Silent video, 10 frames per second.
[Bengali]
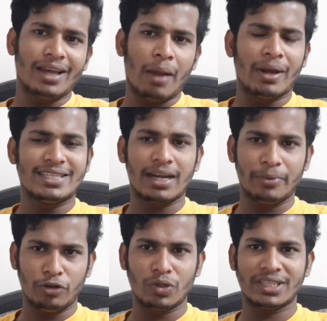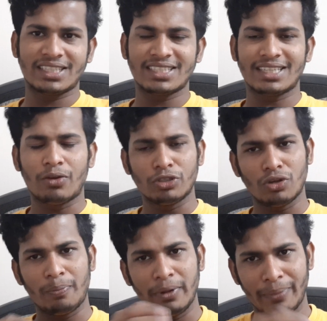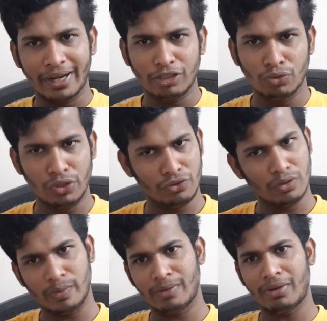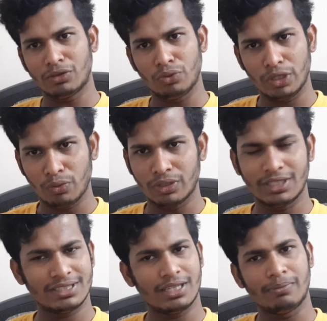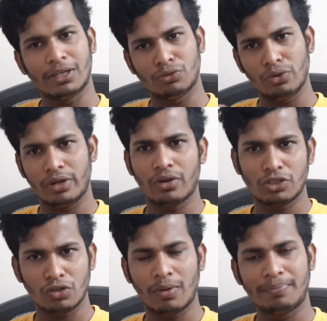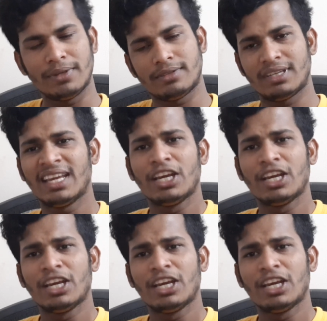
আমার যারা ভিডিওটা দেখতেছেন হয়তো আপনি বাড়ি তৈরি করবেন বা তৈরি করতেছেন বা তৈরি করার জন্য ভাবতেছেন